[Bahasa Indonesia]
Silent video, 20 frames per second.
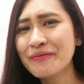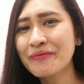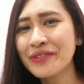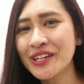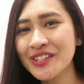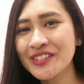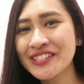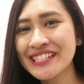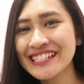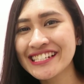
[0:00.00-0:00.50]
sih yang
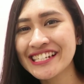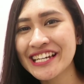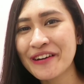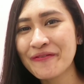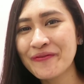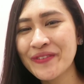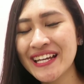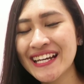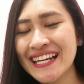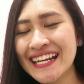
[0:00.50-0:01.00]
perlu
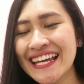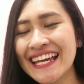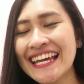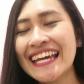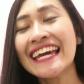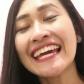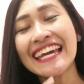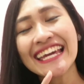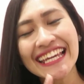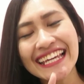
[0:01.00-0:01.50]
disiapin?
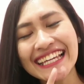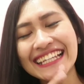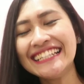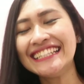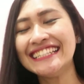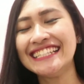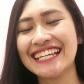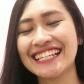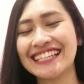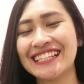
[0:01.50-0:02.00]

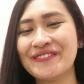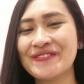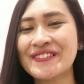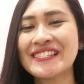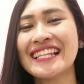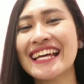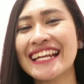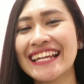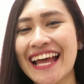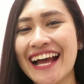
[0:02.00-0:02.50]
Ini dia
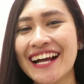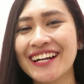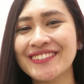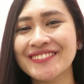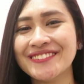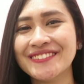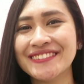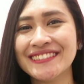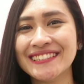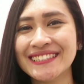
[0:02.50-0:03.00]
tips dari
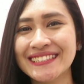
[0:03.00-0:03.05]
aku.